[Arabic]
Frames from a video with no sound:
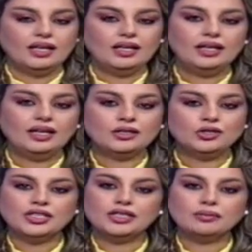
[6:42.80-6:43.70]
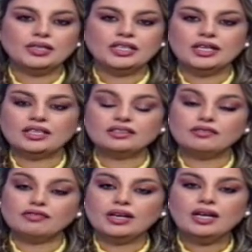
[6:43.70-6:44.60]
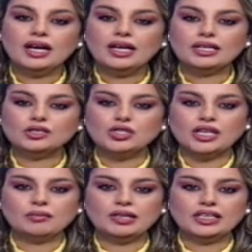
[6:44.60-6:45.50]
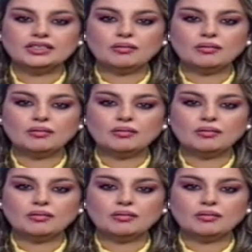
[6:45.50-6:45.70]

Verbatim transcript: إلى جانب الاتفاق على إنشاء بنية